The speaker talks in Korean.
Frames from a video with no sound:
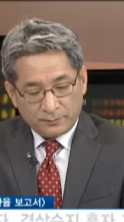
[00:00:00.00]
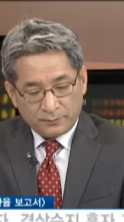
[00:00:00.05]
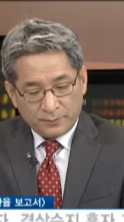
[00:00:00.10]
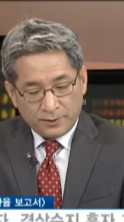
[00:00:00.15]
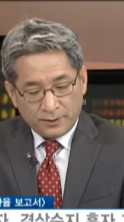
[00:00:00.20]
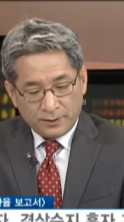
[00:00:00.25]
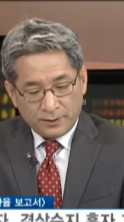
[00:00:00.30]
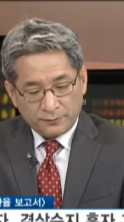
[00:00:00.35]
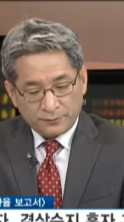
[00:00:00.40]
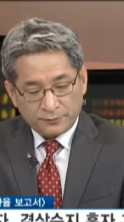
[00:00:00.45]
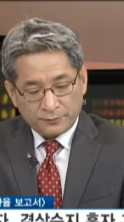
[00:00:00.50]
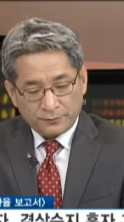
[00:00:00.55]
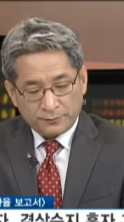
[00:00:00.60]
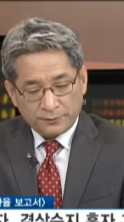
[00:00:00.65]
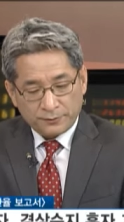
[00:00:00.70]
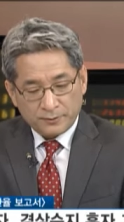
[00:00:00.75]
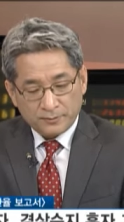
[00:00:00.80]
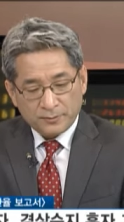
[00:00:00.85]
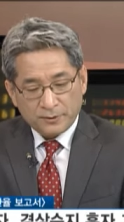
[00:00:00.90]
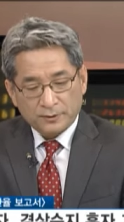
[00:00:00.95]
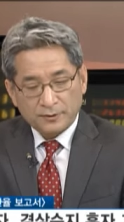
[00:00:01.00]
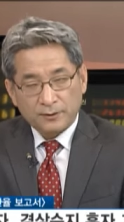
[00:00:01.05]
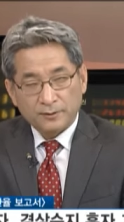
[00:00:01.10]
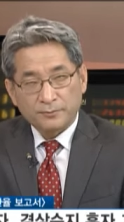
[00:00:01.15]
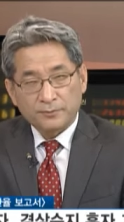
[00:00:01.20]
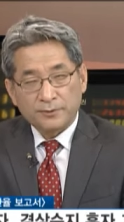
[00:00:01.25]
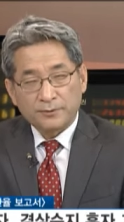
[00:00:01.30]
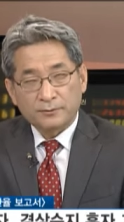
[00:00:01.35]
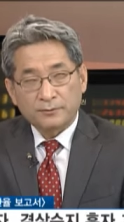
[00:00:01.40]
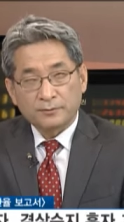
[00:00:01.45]
매 6개월마다
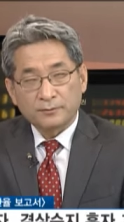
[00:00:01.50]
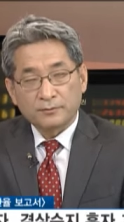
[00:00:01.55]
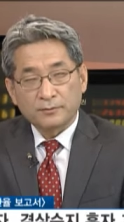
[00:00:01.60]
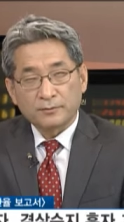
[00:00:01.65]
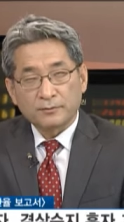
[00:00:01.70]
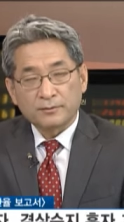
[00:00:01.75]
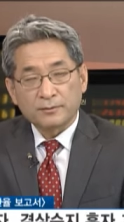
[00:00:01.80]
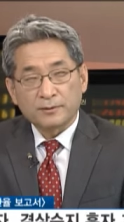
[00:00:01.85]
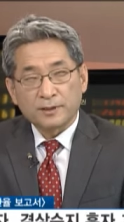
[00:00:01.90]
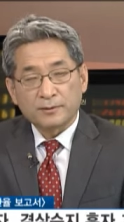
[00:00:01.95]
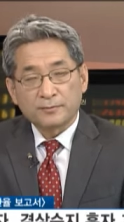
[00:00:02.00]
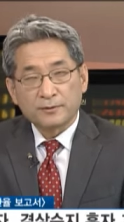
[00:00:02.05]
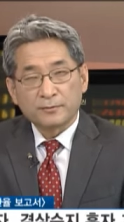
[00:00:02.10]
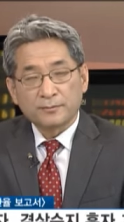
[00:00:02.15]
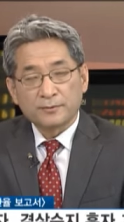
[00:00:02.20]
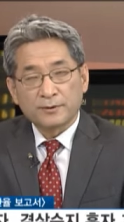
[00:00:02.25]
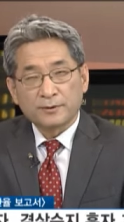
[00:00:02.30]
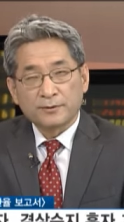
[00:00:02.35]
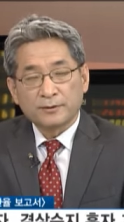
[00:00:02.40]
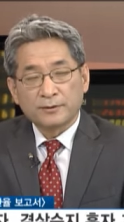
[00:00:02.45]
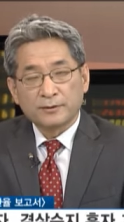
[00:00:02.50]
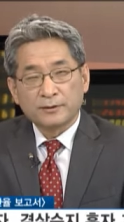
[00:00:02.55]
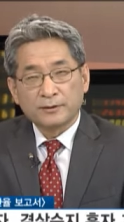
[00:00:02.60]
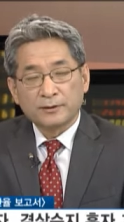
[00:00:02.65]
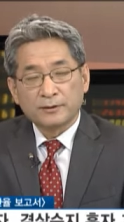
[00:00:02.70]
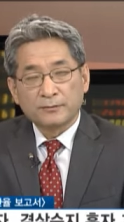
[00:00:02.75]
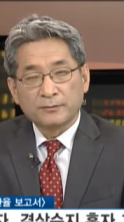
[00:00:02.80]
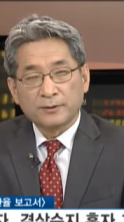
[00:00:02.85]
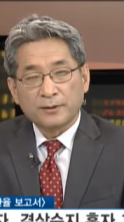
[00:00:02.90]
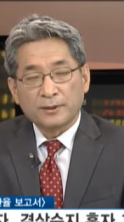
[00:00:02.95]
미국 재무부에서는
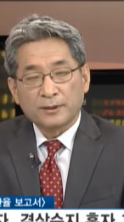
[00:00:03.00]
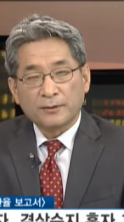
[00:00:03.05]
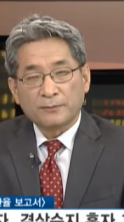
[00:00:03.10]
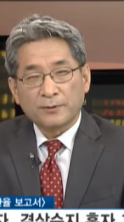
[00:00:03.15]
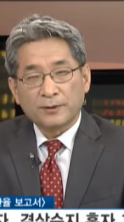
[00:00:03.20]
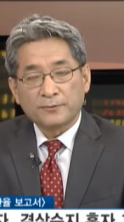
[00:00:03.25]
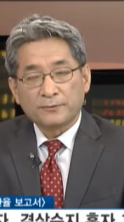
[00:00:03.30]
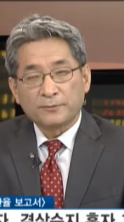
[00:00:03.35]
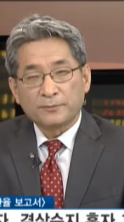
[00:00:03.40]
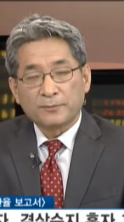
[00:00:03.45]
의회에 환율